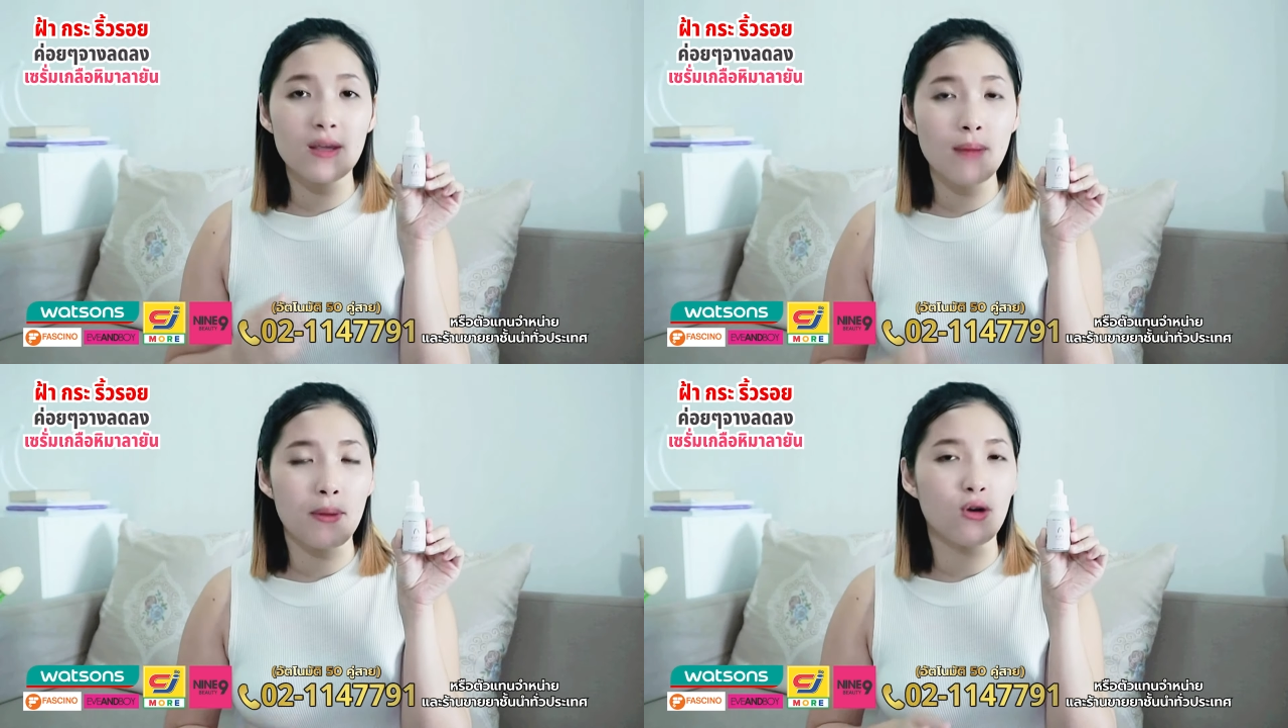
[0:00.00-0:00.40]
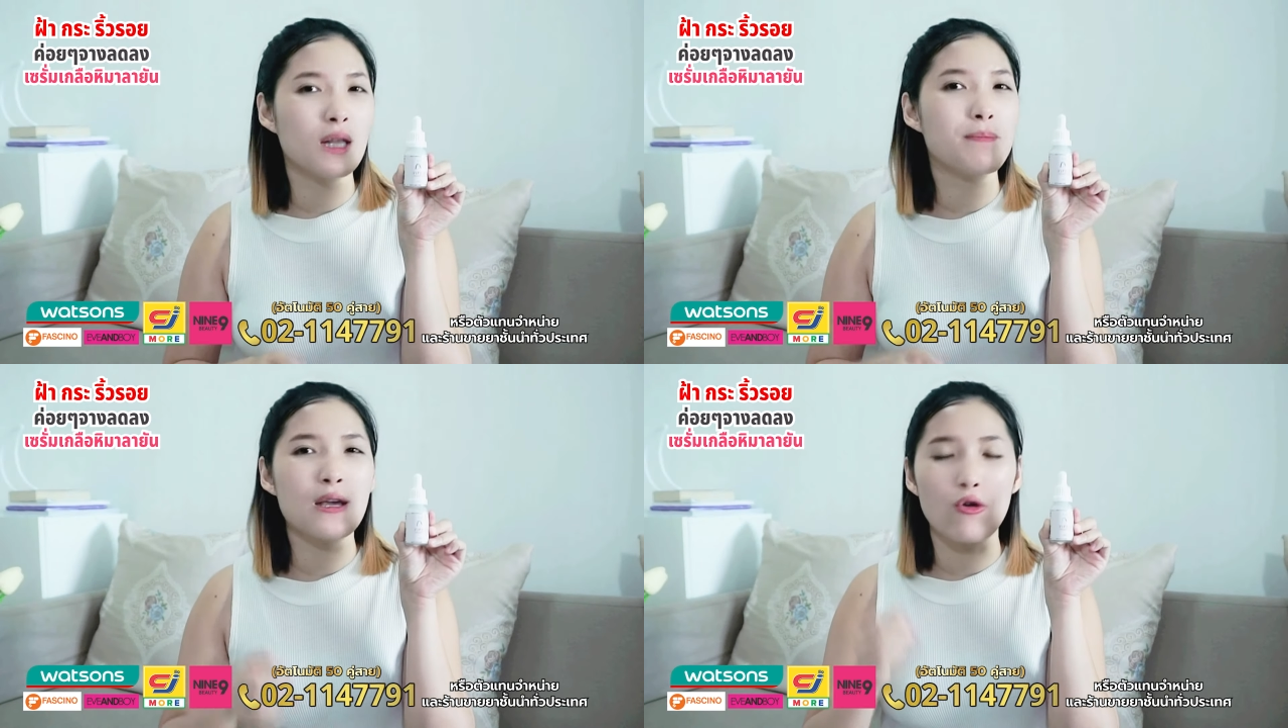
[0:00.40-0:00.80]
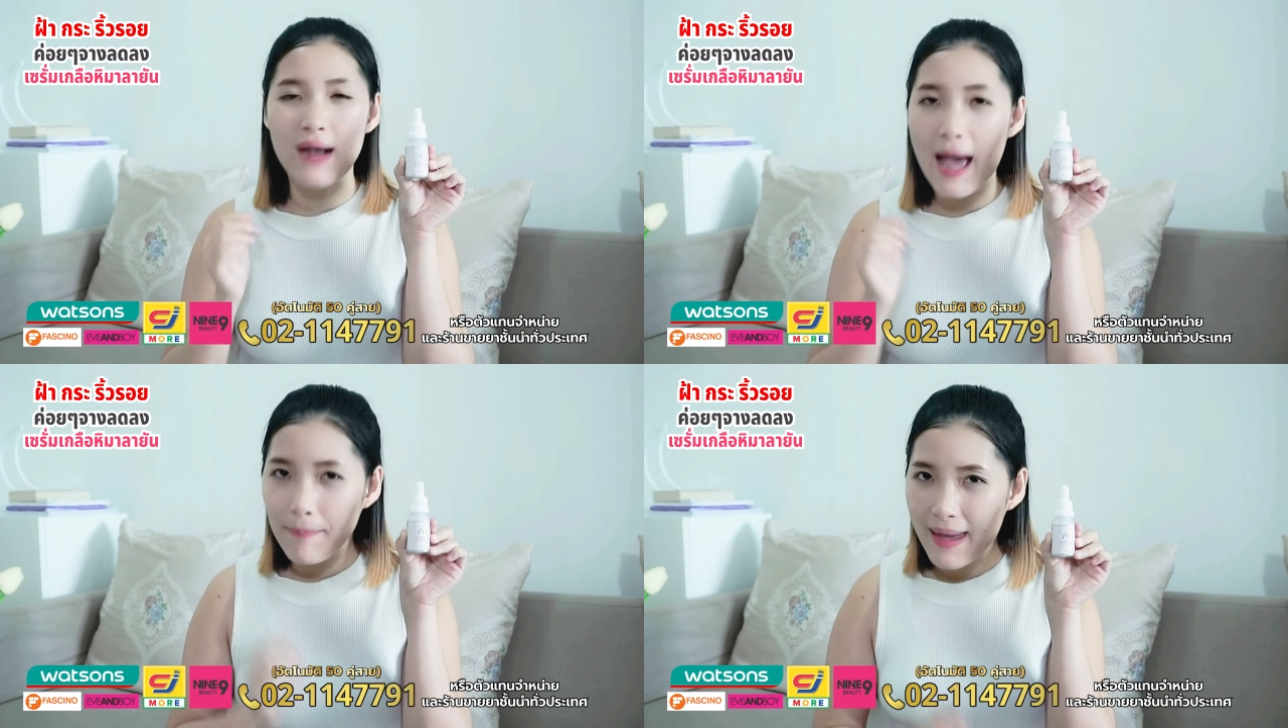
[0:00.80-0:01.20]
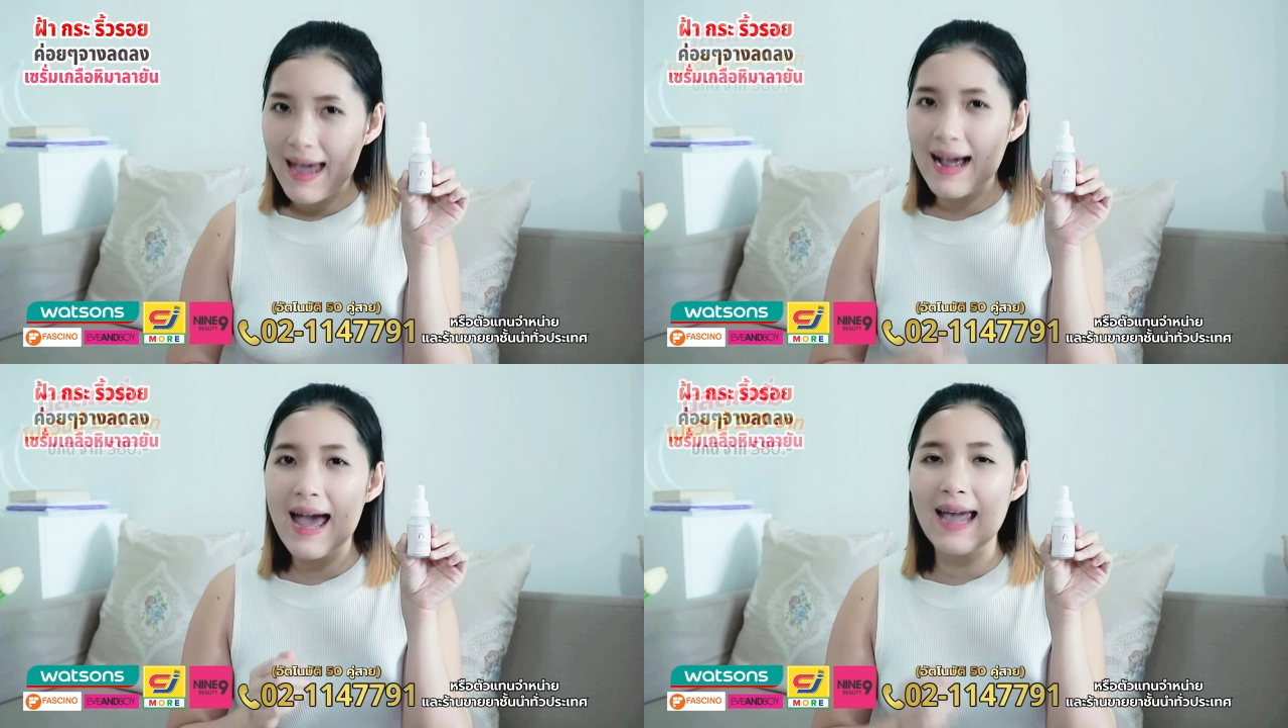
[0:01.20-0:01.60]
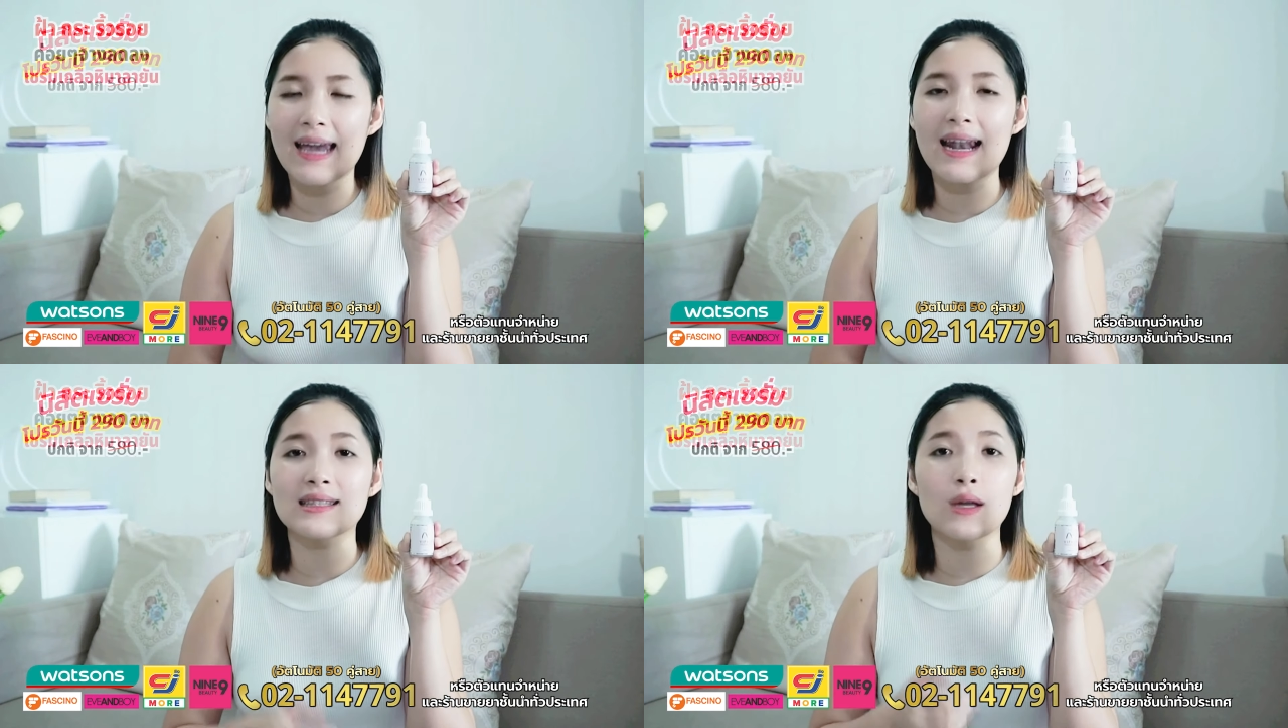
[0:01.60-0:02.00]
ติใหม่เป็นคนที่ผิวหน้าแพ้ง่ายข
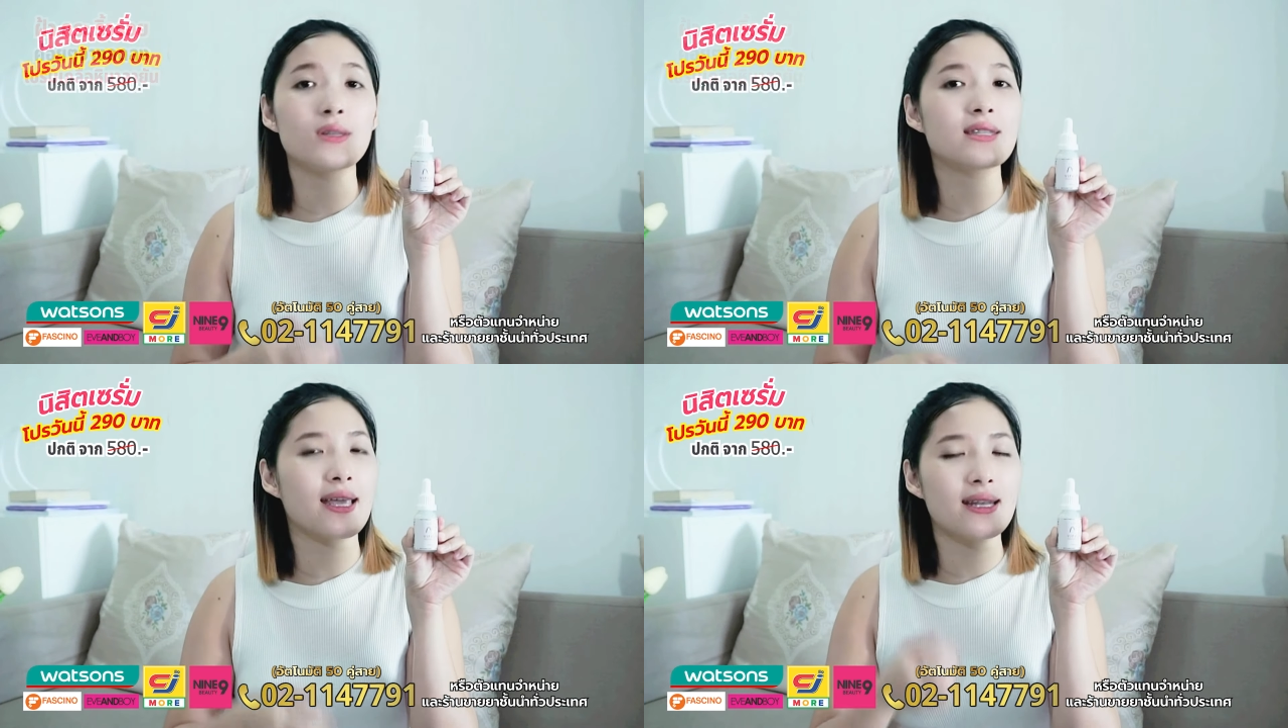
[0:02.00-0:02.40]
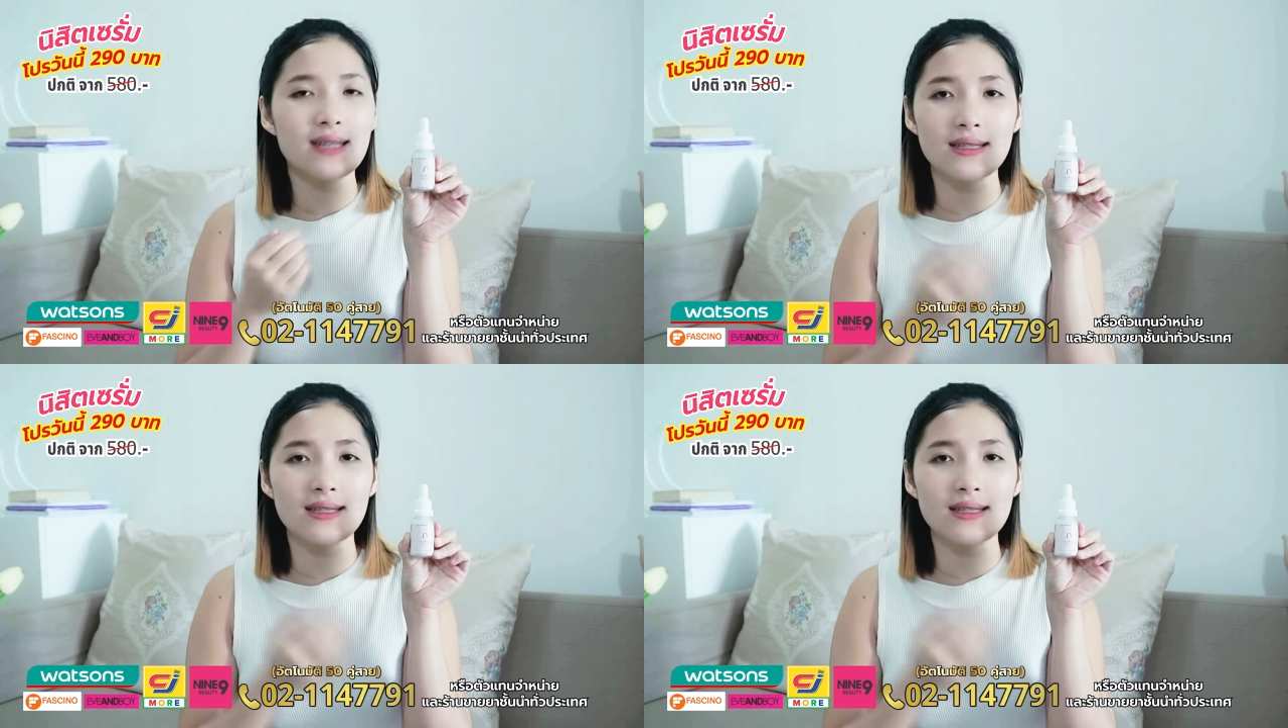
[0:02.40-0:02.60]
นาด แต่ว่าใจนี่